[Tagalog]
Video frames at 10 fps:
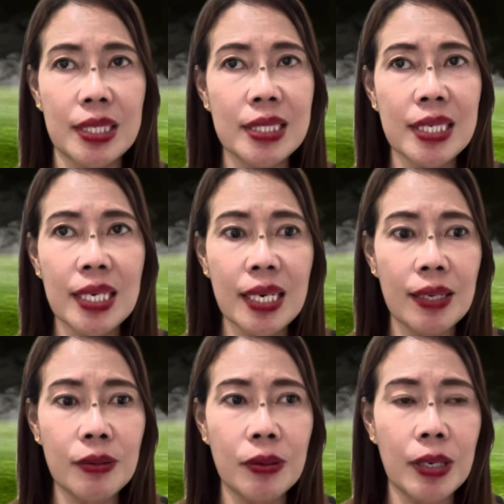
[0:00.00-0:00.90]
Kasi
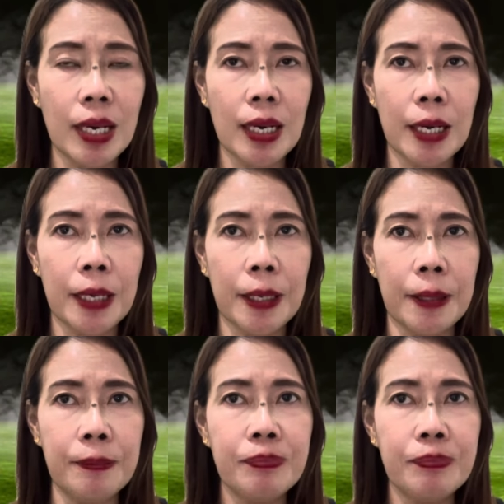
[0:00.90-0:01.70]
ano, uh,